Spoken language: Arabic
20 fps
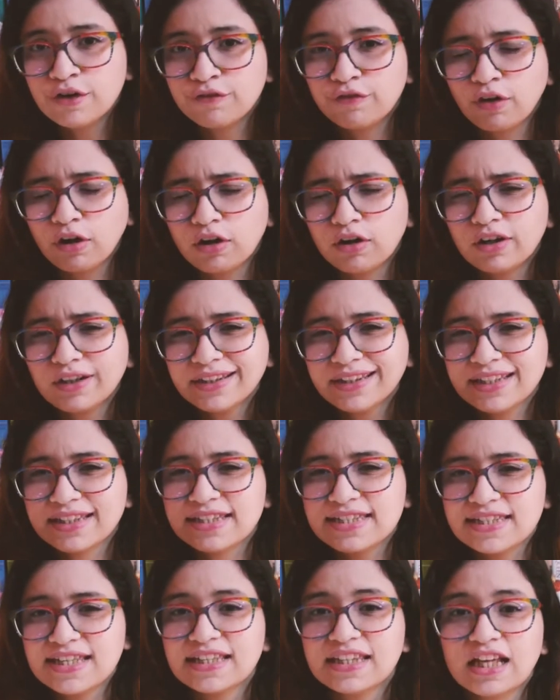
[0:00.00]
فقررت ان
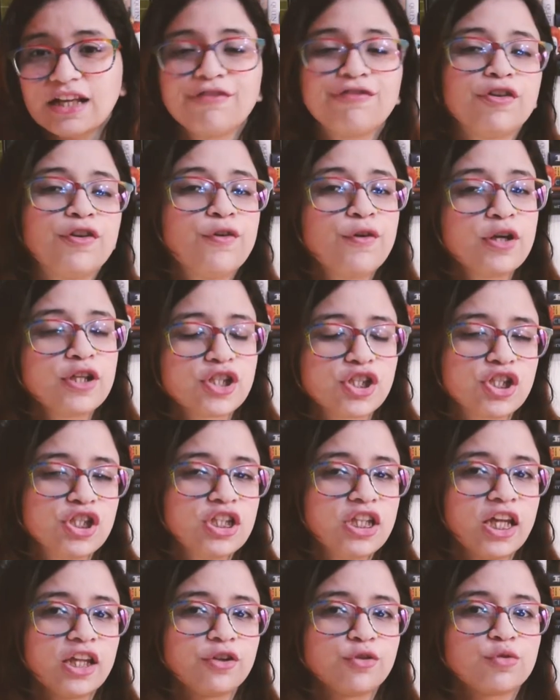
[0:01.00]
سنة
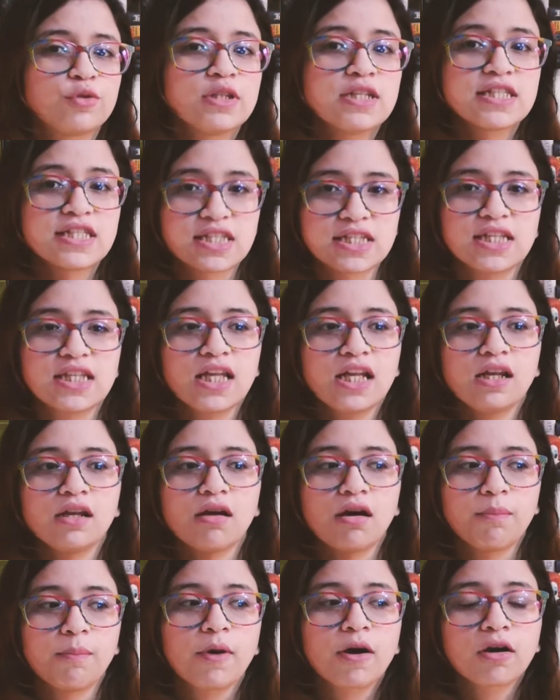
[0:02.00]
2020 هتكون السنة
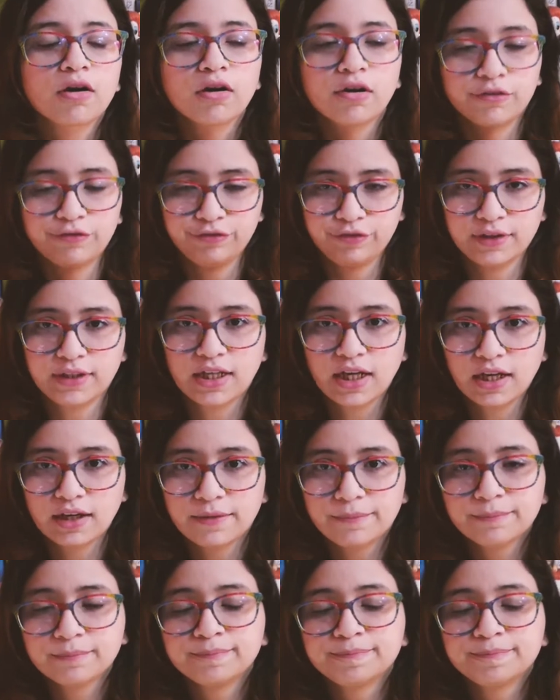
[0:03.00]
اللي هقرأ فيها